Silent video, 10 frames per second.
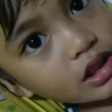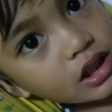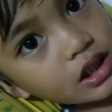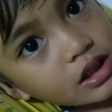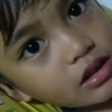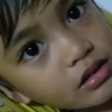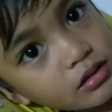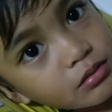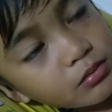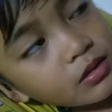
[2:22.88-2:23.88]

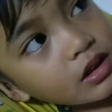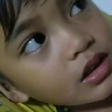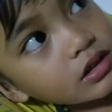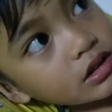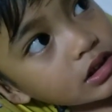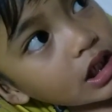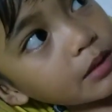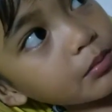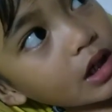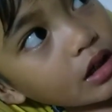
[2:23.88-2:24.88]
Um,
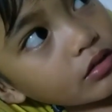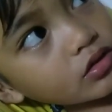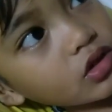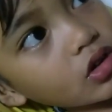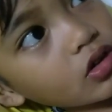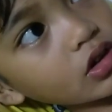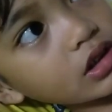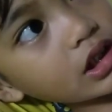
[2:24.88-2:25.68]
drive ako doon,